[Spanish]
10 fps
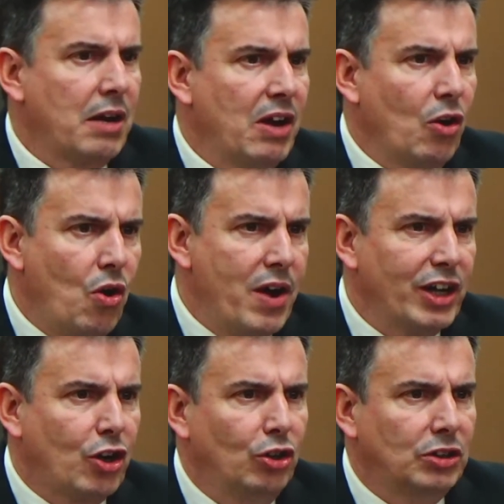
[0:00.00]
se
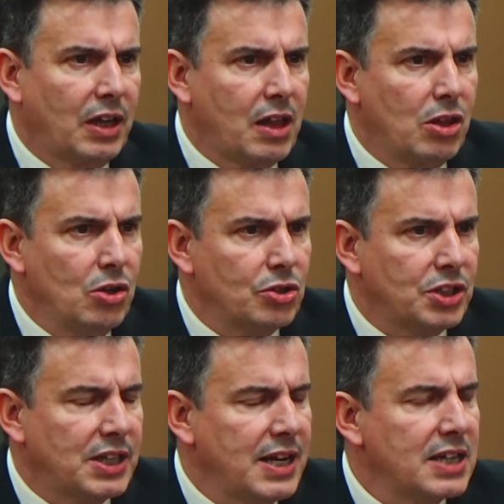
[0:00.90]
rebeló en contra de Dios.